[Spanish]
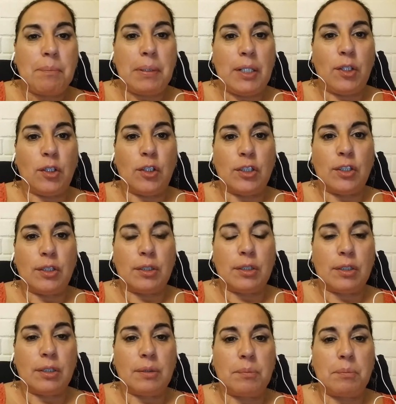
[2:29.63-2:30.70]

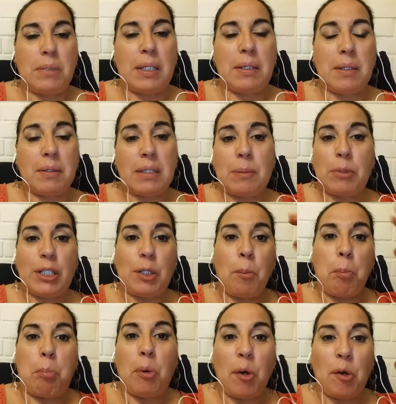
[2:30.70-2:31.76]
Pero me demoré
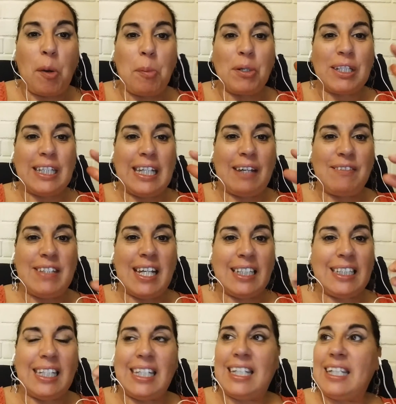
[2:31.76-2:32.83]
un poco porque
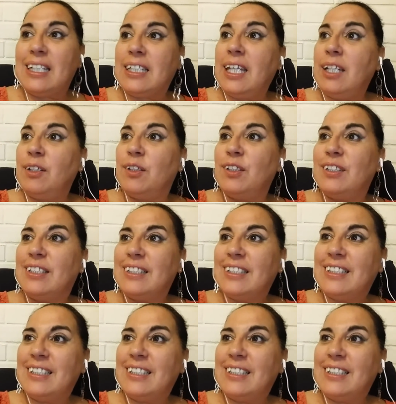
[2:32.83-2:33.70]
había que... ¿Qué hijo?